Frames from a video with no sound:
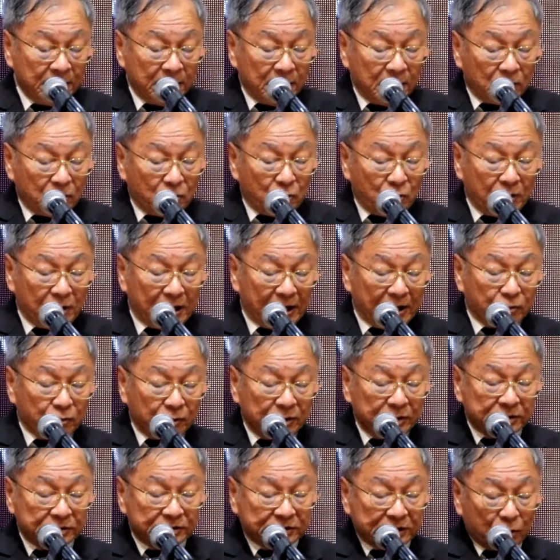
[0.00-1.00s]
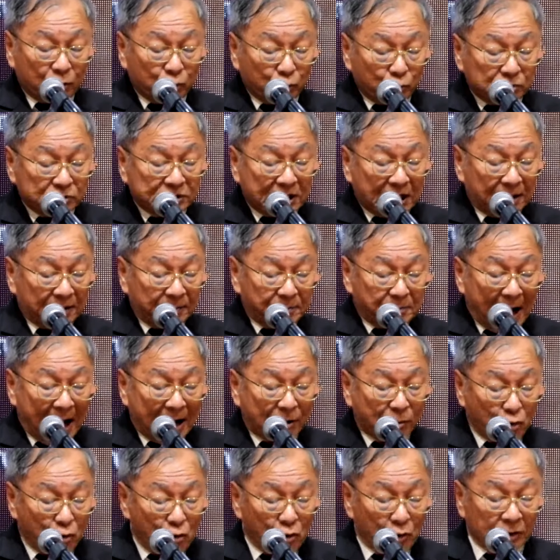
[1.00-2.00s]
คนใดคนหนึ่งจะรู้จักบาง
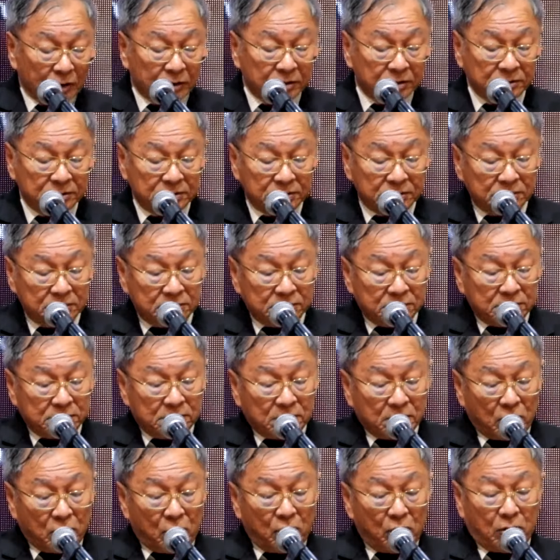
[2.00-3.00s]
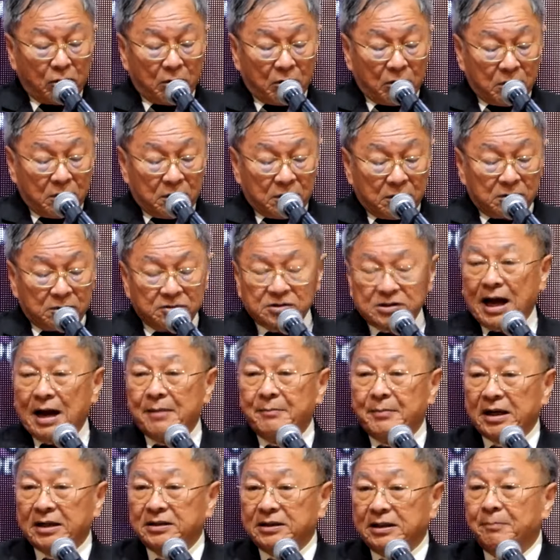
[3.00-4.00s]
คน ก็สา
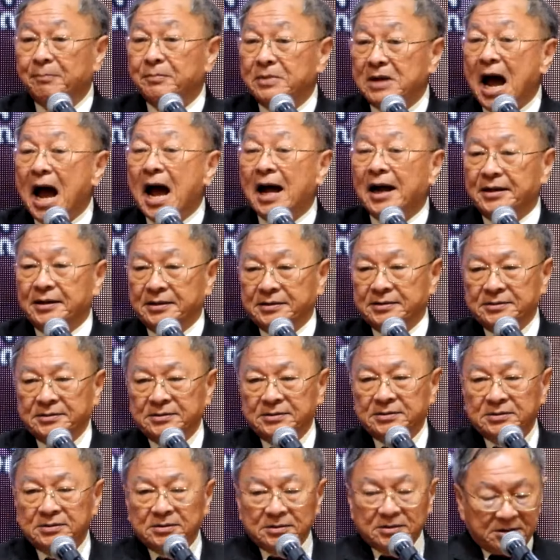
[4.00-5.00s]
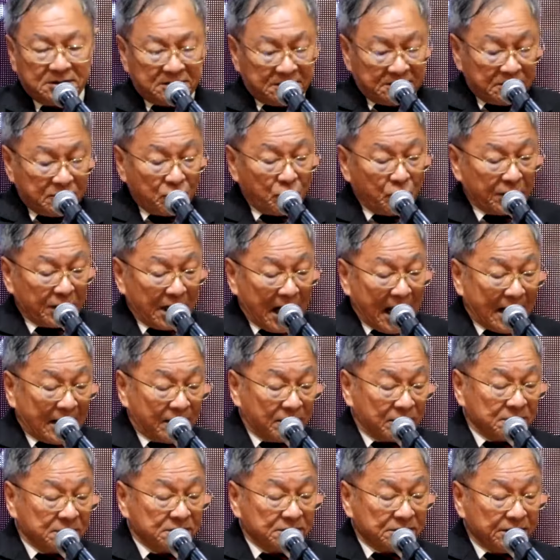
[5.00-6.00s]
มารถทำได้ โดยการ
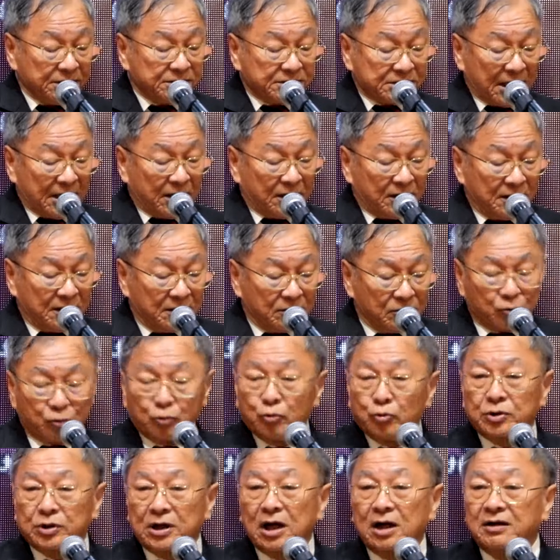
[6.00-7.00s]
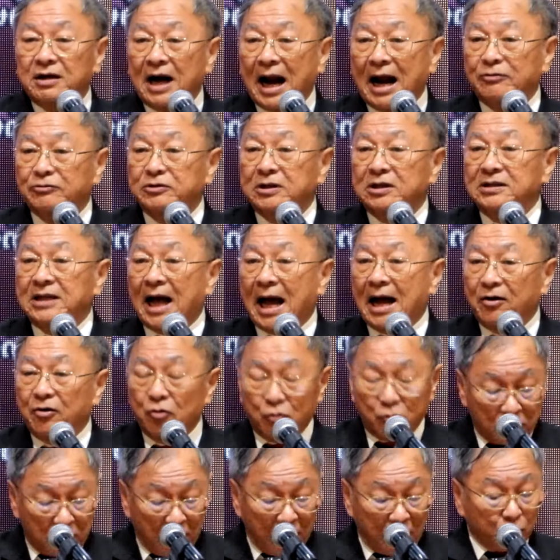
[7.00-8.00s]
ที่จะรู้เรื่องราวต่างๆ ของ
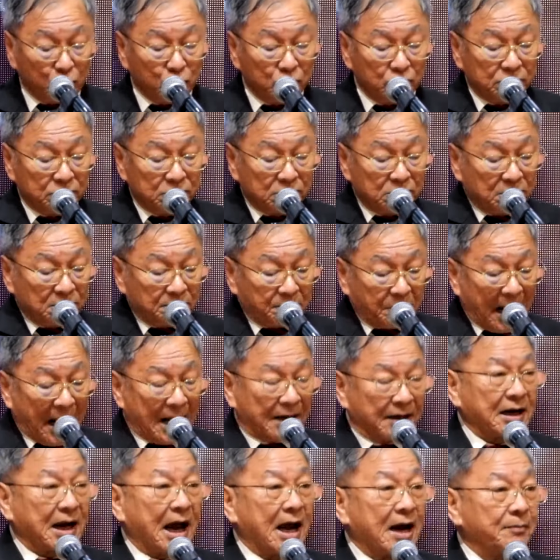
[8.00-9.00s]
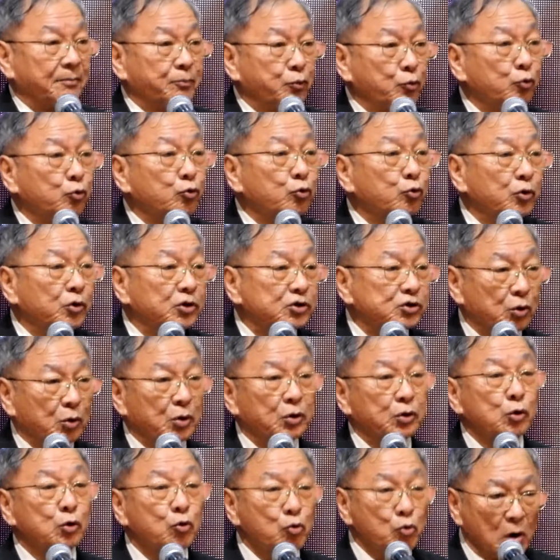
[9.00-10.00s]
เขาผ่านการพูดคุยส่วน
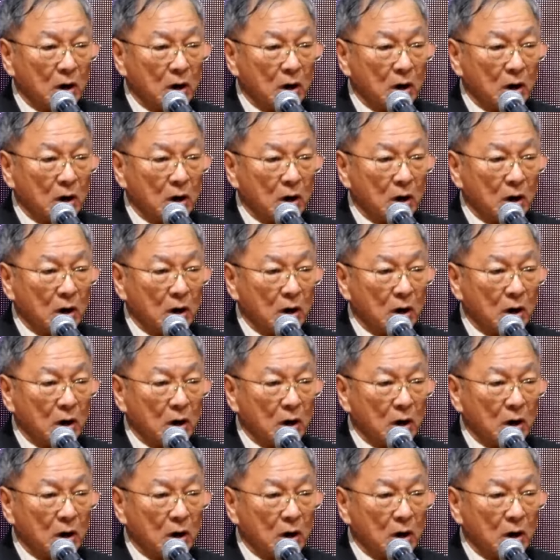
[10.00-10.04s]
ตัว